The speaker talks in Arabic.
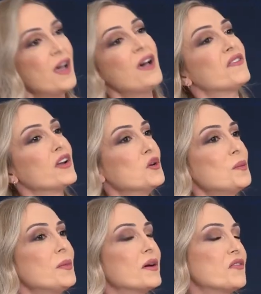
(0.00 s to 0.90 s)

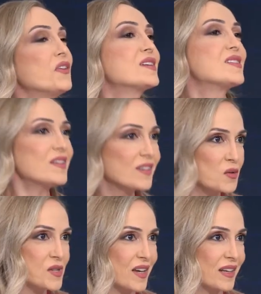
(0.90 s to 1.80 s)
فاليوم في كثير
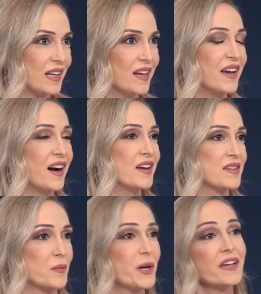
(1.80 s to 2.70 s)
داون سايد للاي اي
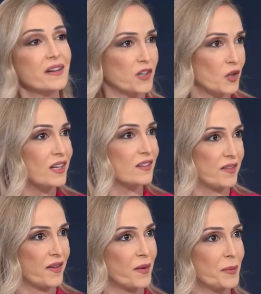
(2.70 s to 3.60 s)
اذا ما كان
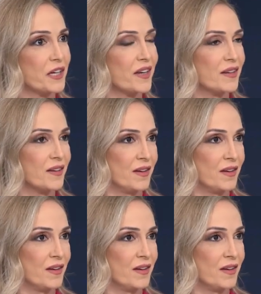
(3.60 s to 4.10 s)
ريجوليتد اذا ما كان آه.